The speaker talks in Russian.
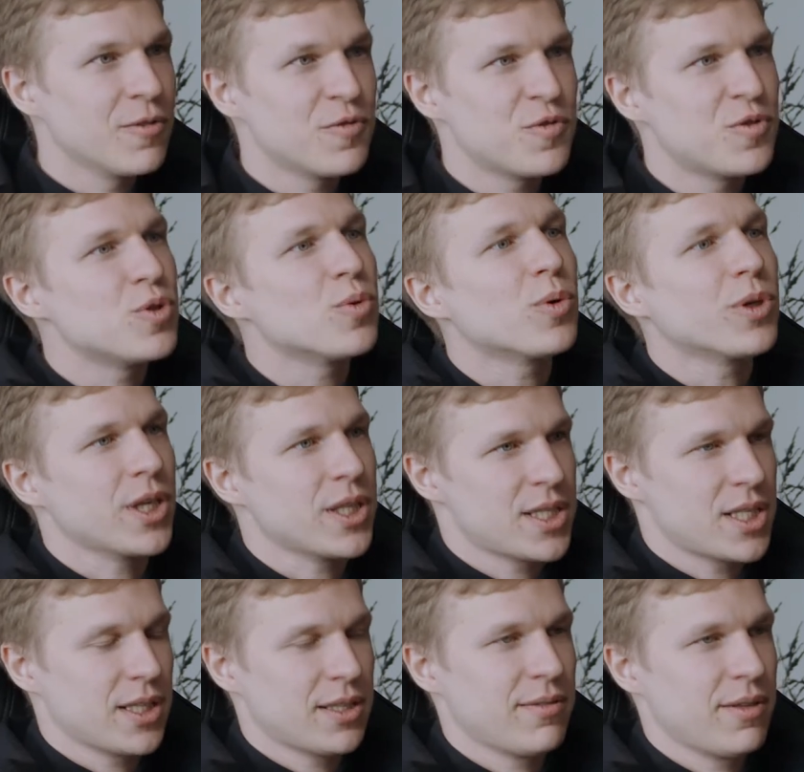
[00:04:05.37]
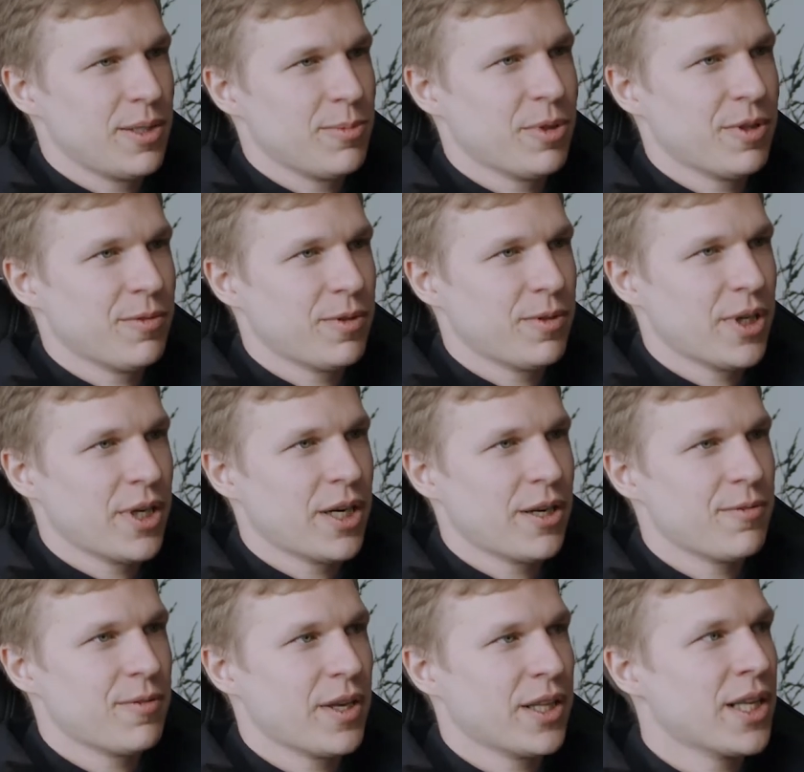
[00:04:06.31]
Все есть на свадебной
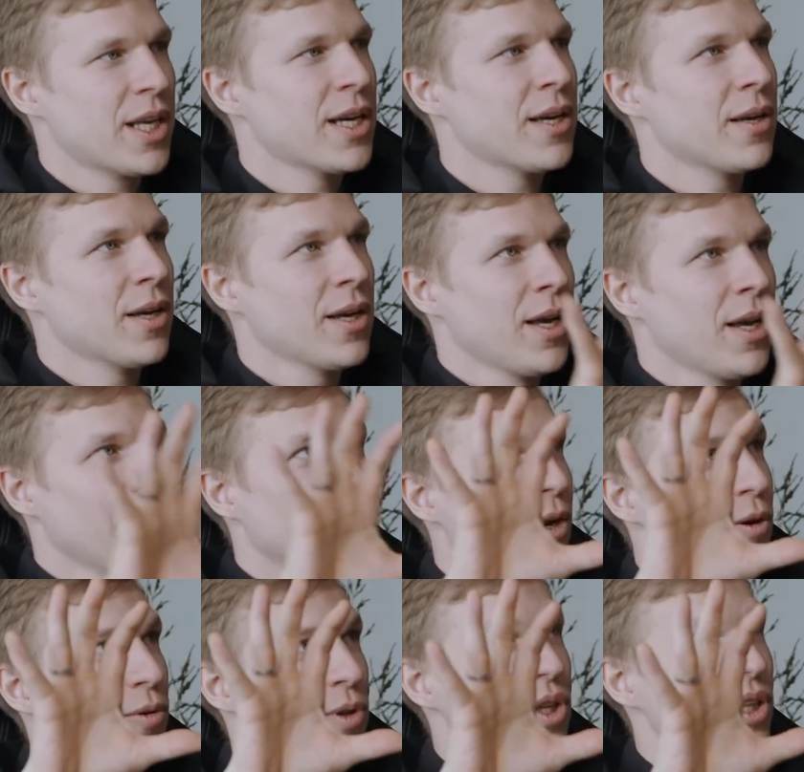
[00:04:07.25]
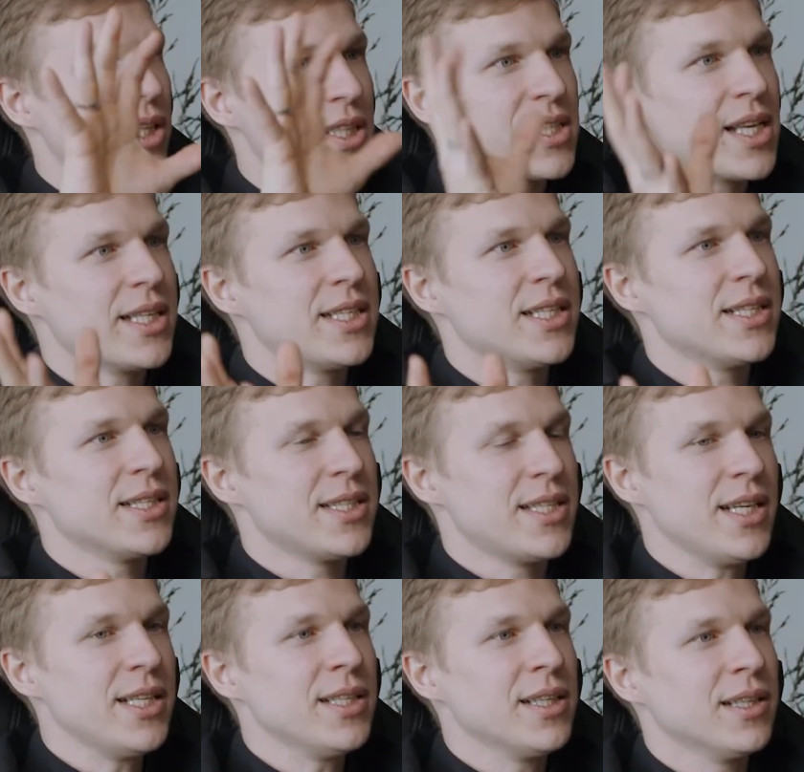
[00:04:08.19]
фотографии. Она, вот, ты за один
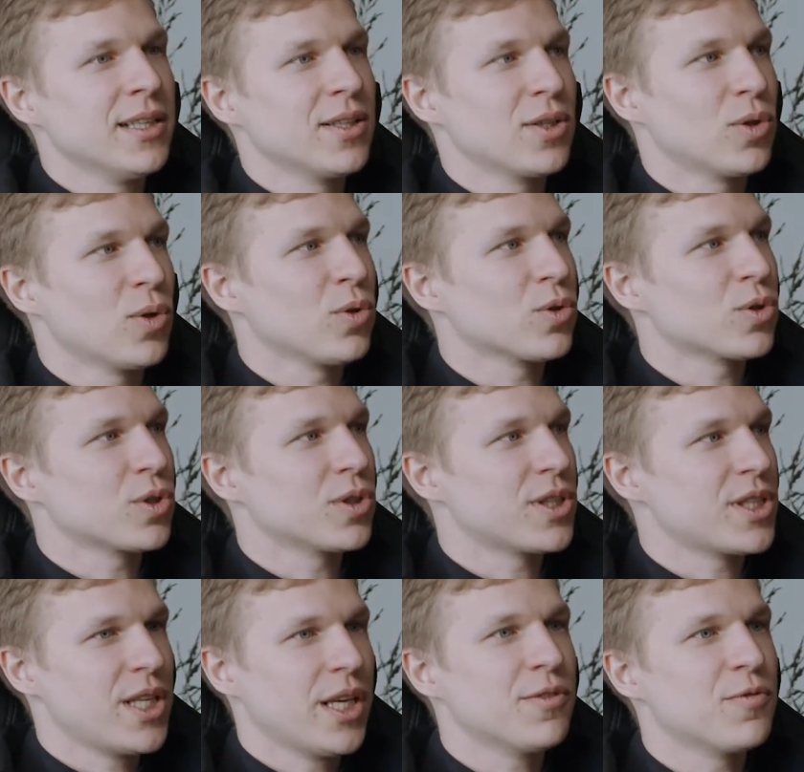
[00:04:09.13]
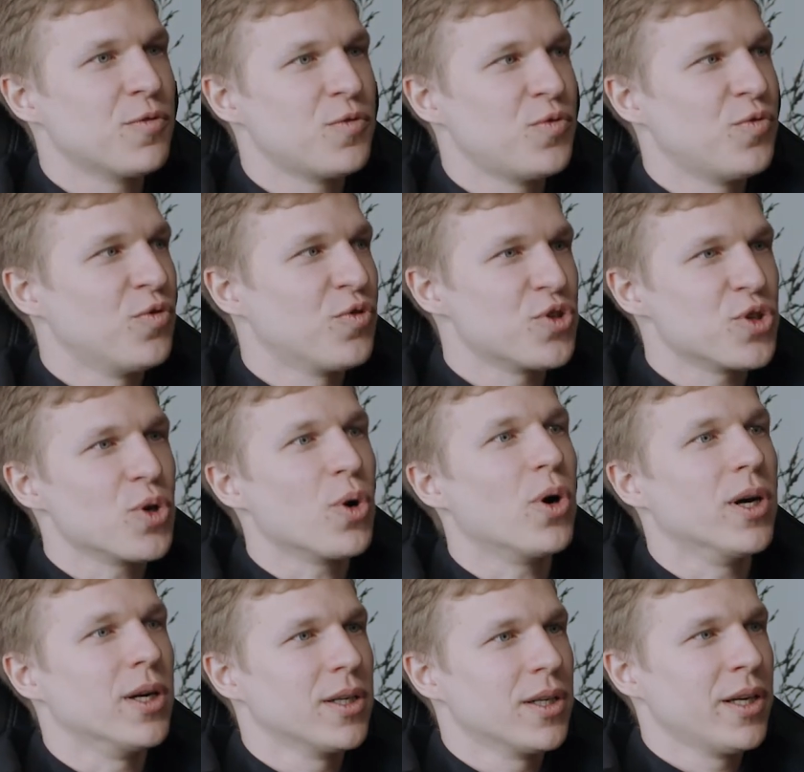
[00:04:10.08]
день должен снять
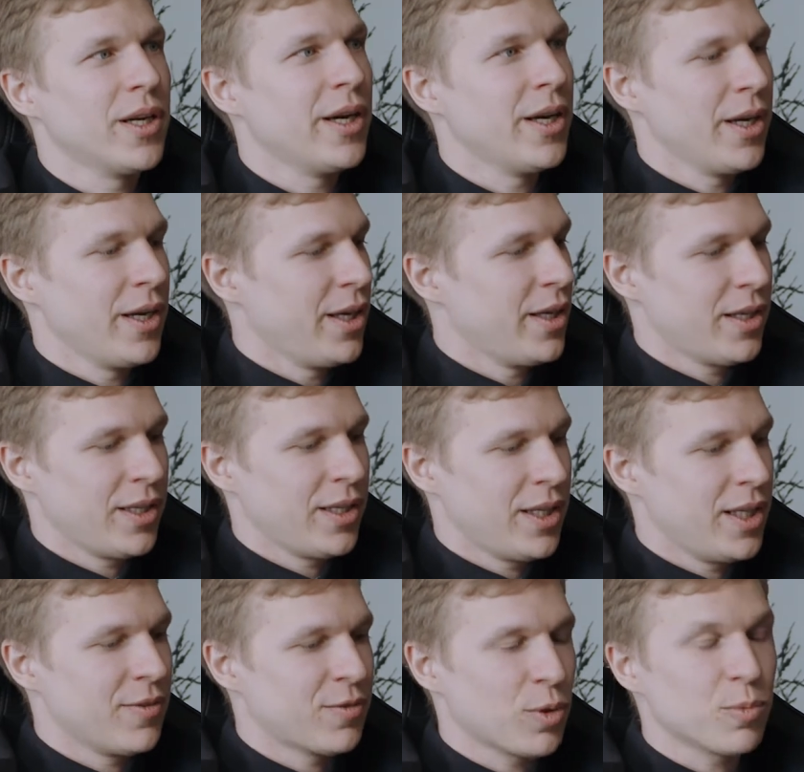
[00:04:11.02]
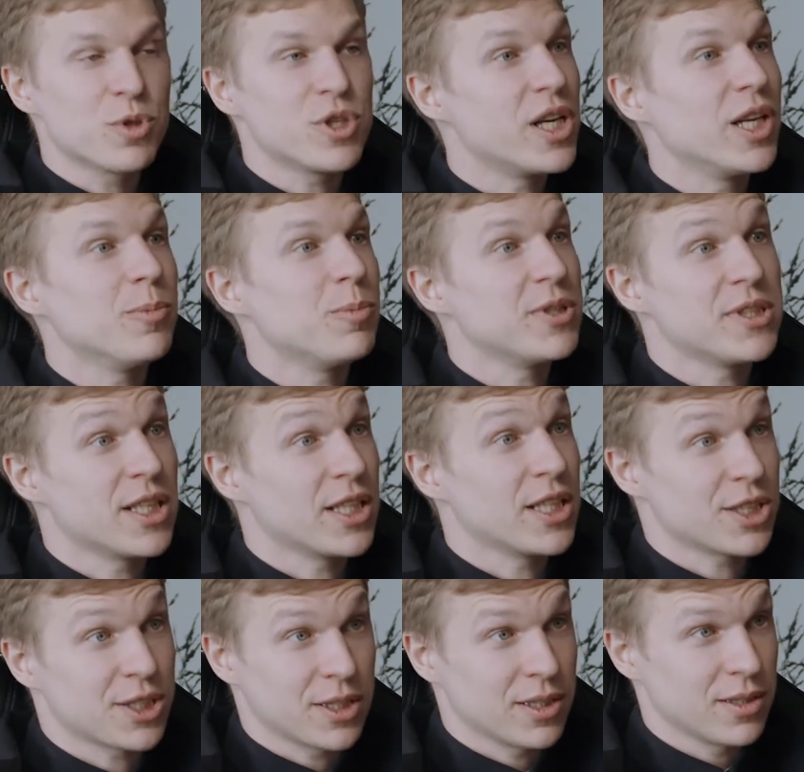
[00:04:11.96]
все, угу. и, в том числе и
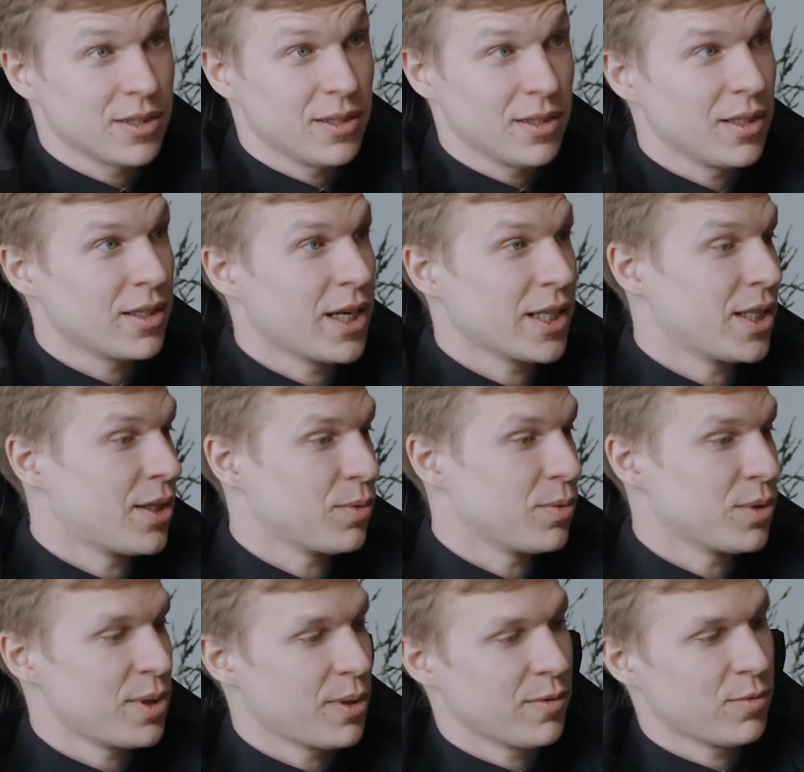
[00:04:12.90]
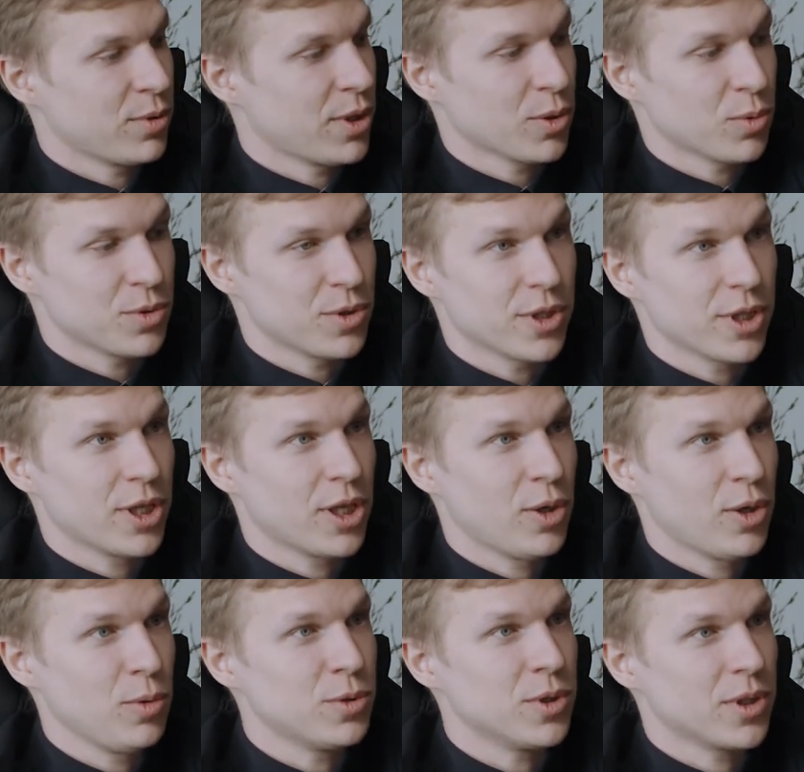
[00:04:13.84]
пейзажи когда у тебя вот такусенькие
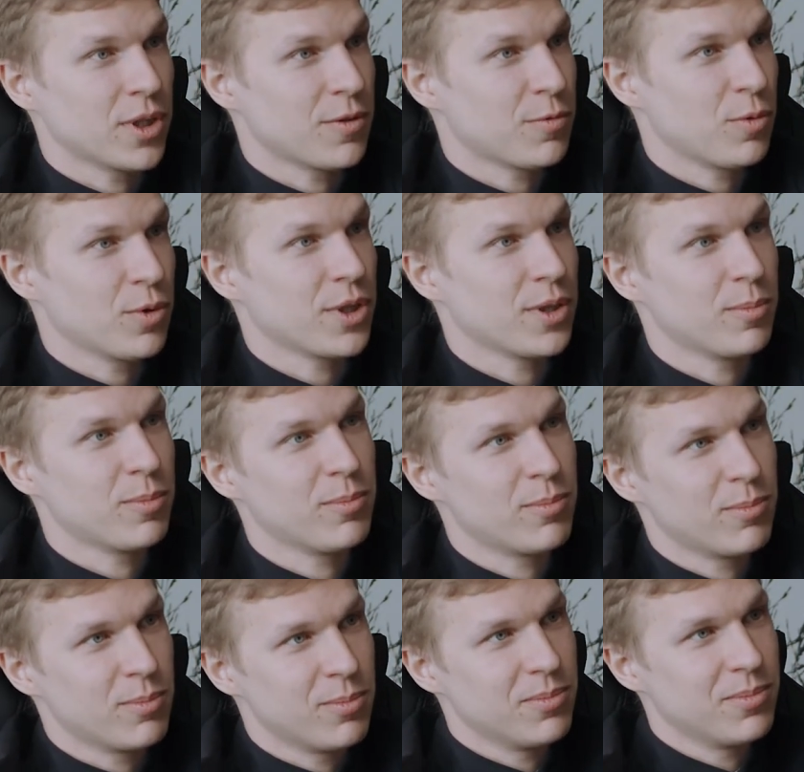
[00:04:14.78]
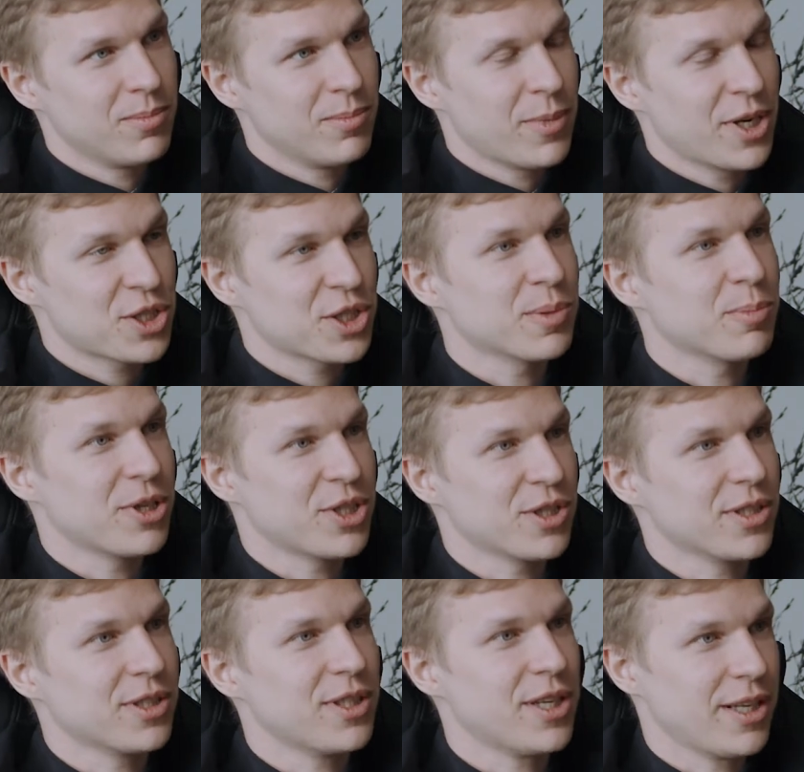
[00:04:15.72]
люди на фоне
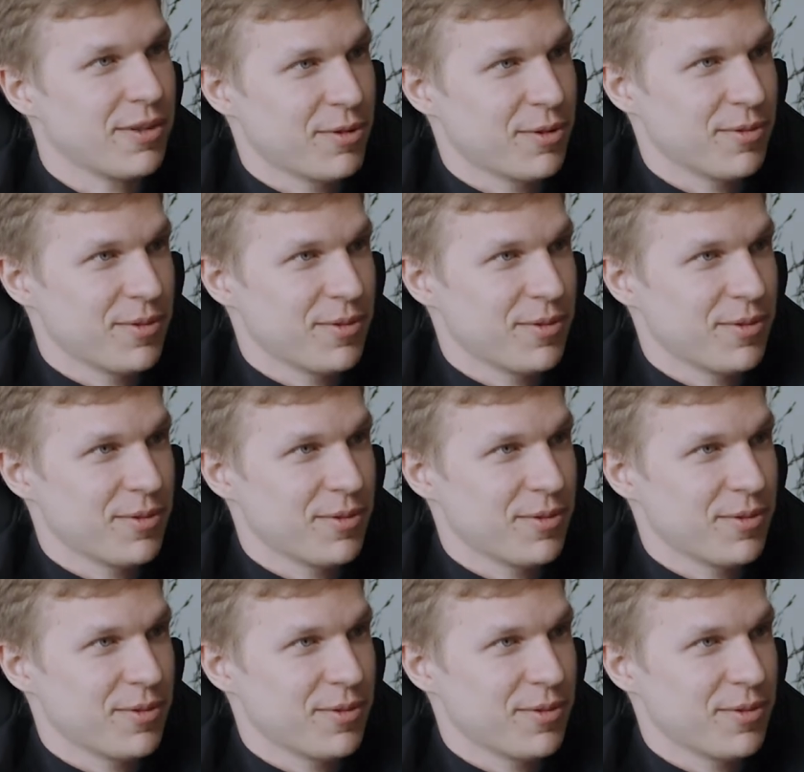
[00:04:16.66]
больших-больших деревьев.